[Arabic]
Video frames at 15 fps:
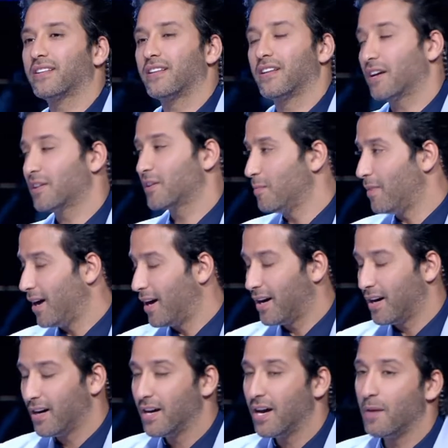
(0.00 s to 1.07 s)
لا نختم
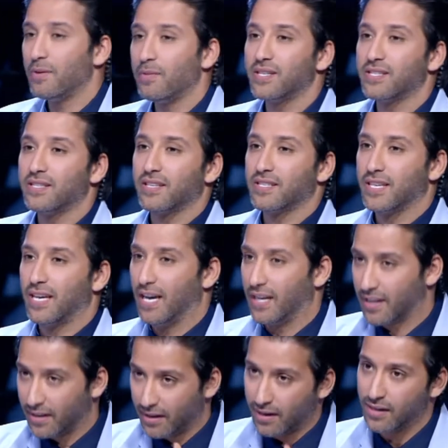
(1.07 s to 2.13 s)
معاها ابي بس نصيحه
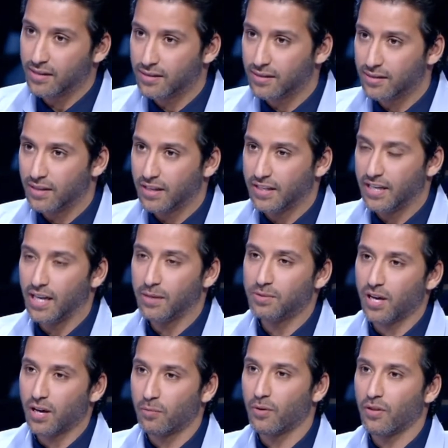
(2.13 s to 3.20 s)
حق الناس يعني في
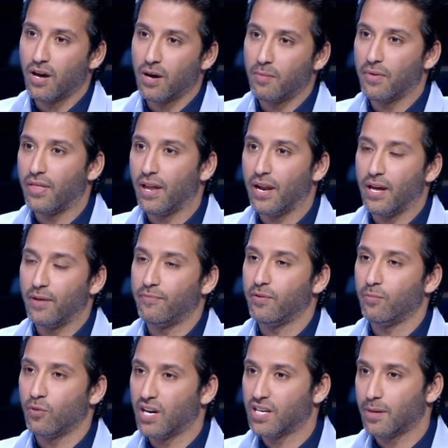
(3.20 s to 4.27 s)
شهر رمضان مثلا
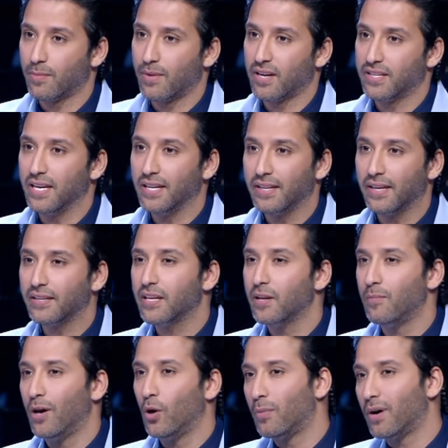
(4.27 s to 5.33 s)
في مناسبات يعني
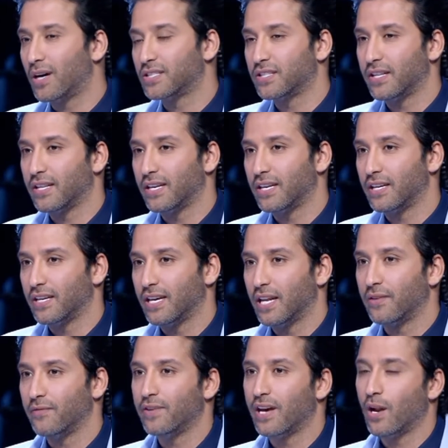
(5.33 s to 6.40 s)
تعطيهم معلومات كذي
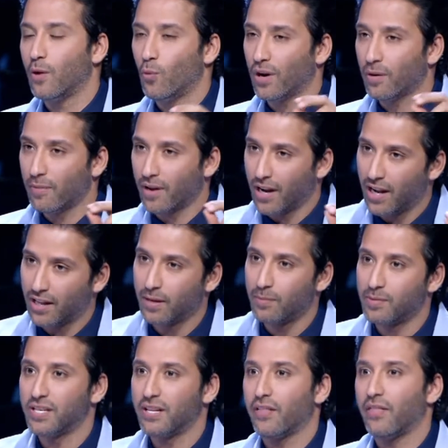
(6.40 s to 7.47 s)
يعني في هالمرحله
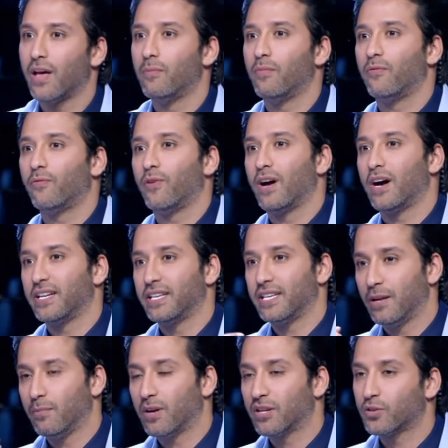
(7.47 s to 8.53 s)
تلبسين الذهب الفلاني
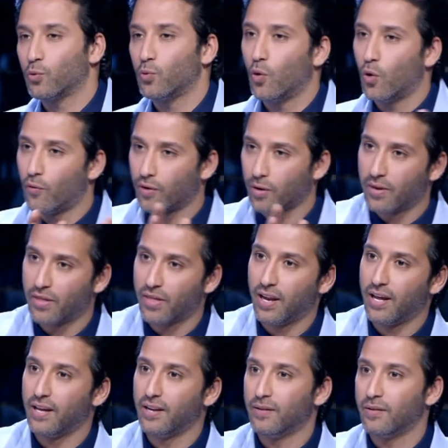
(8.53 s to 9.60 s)
يعني ما تكون اوفر
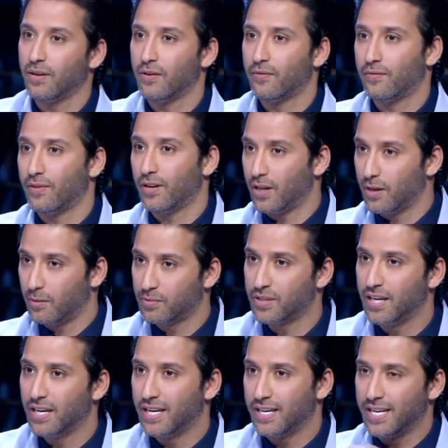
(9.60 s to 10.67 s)
مثلا في
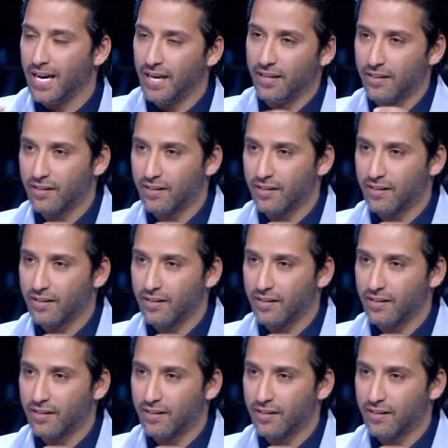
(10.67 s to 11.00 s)
اللبس يعني